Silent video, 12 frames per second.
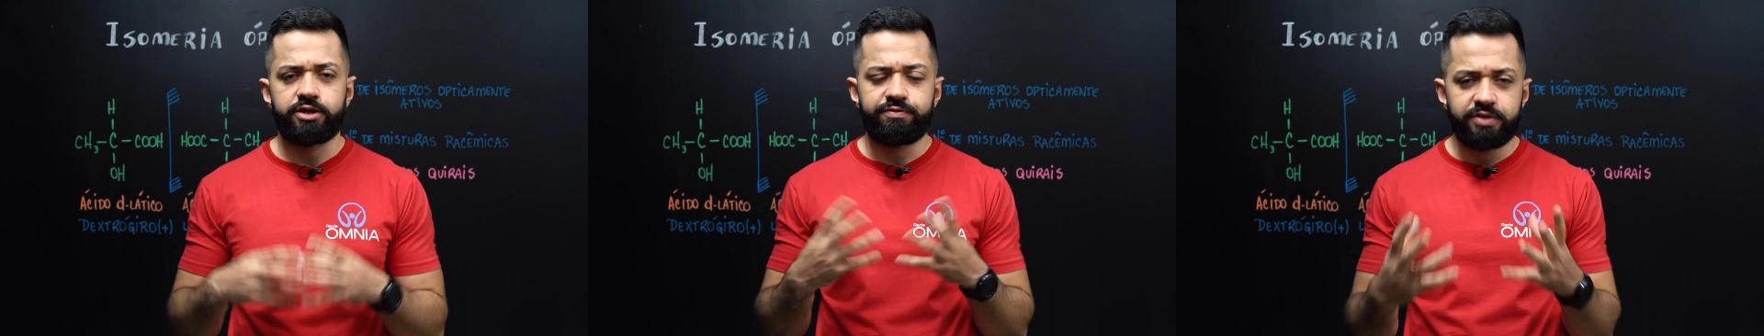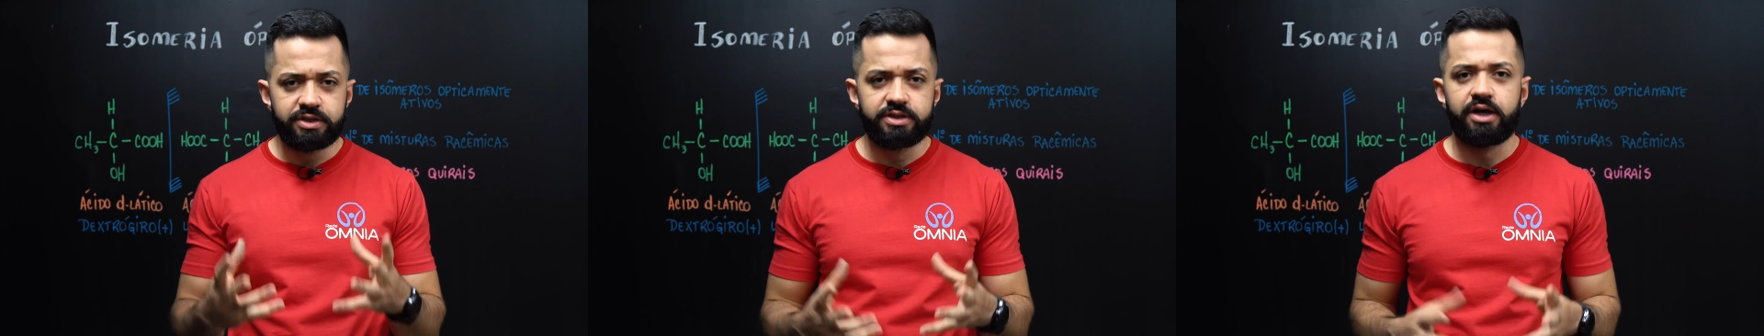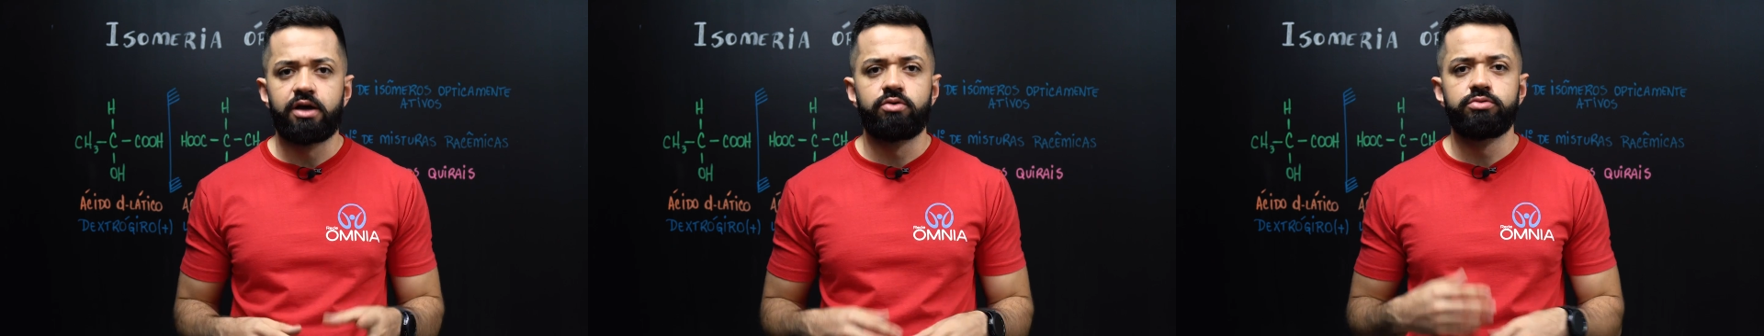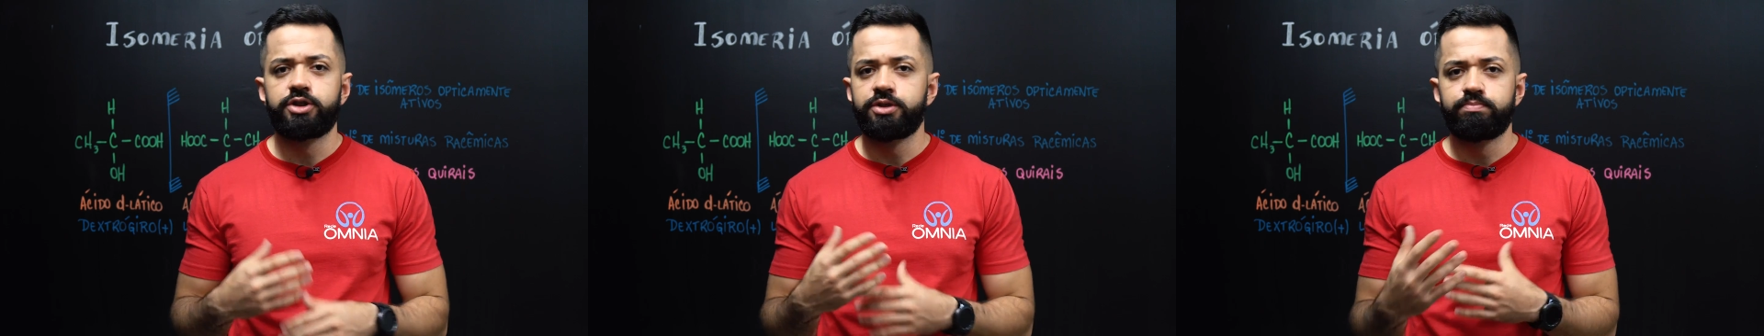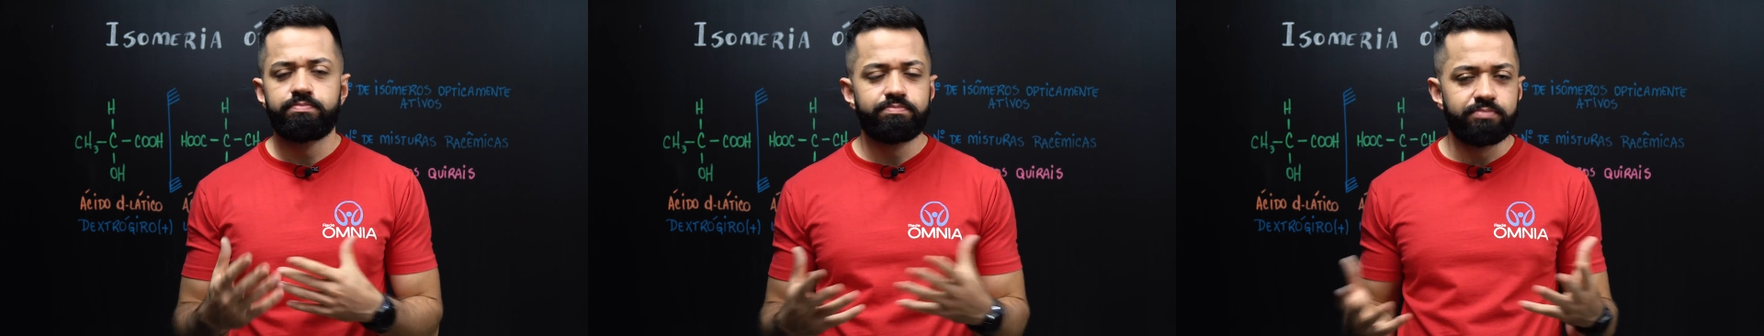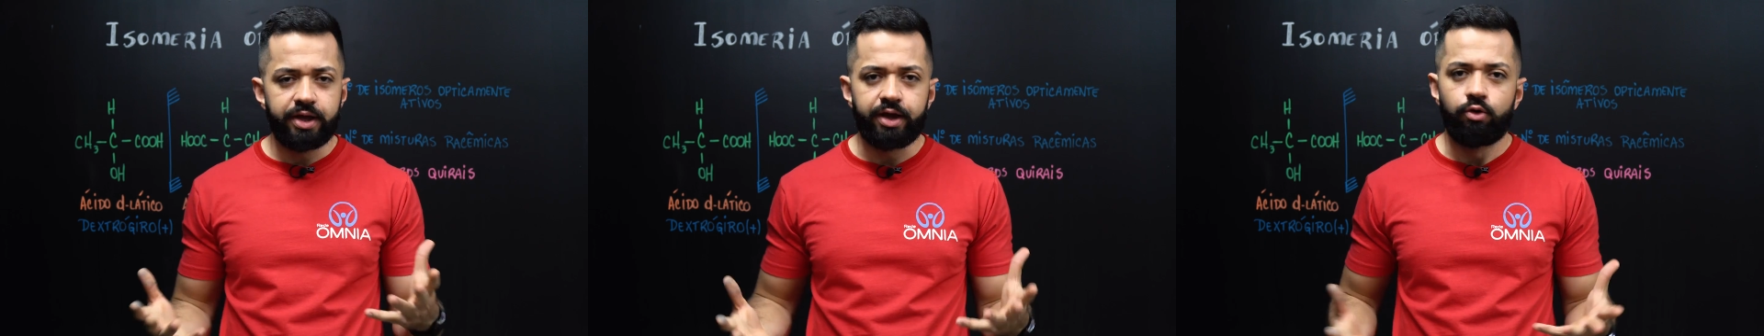De visão, de
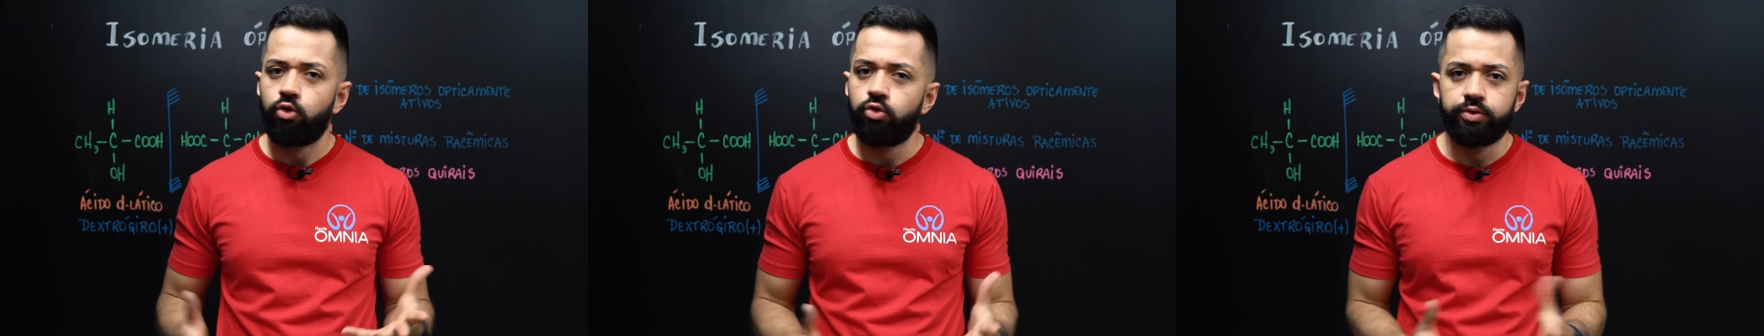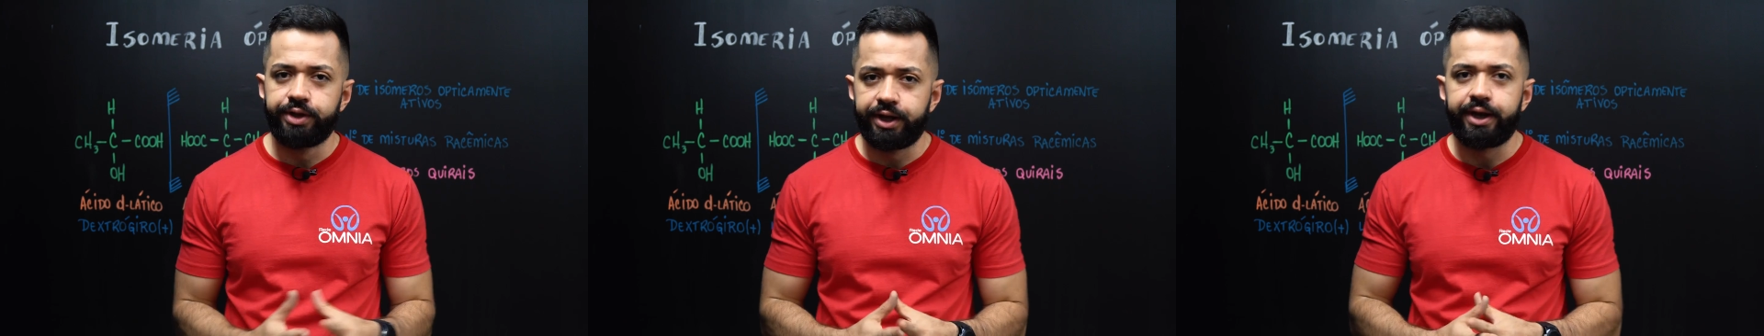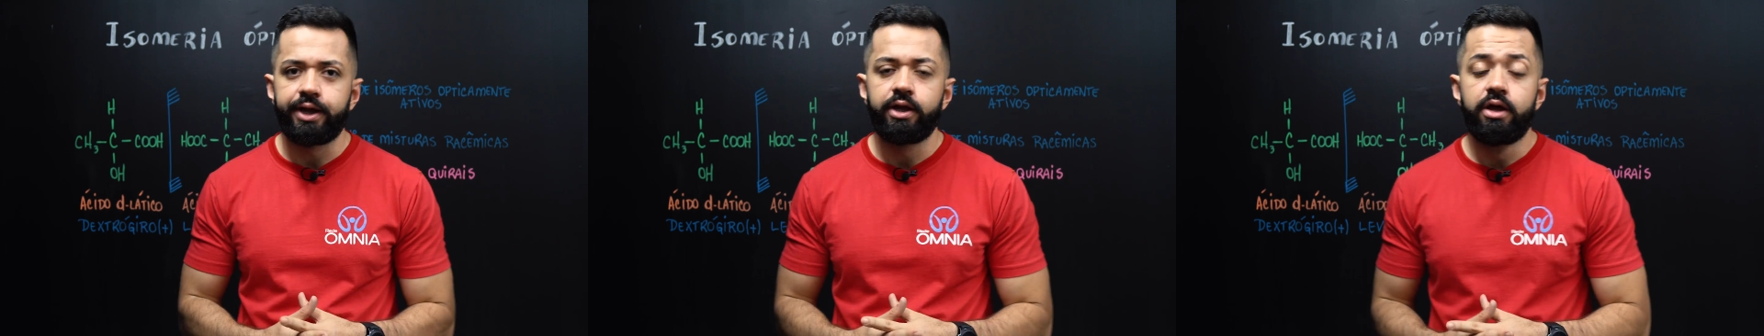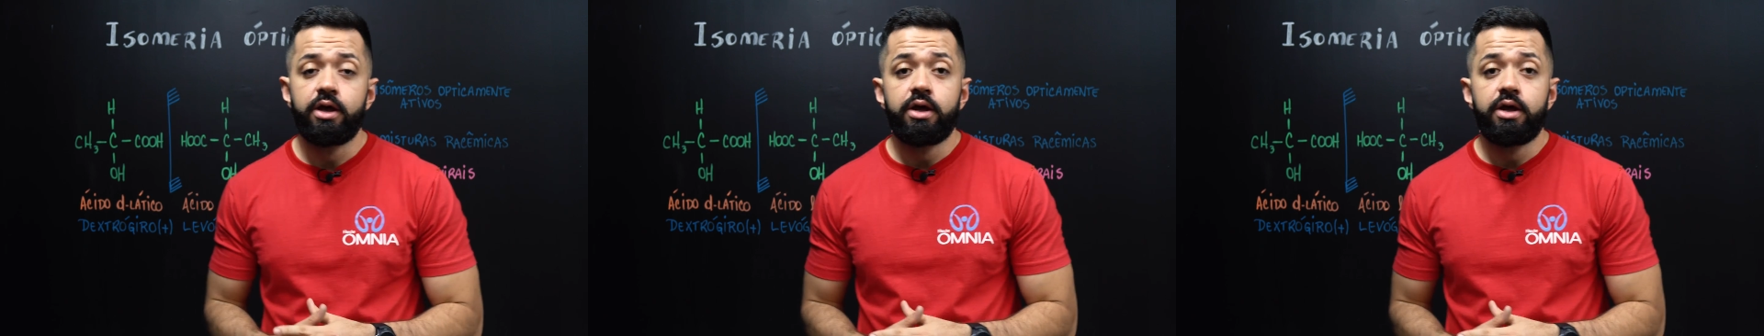né? onda, né?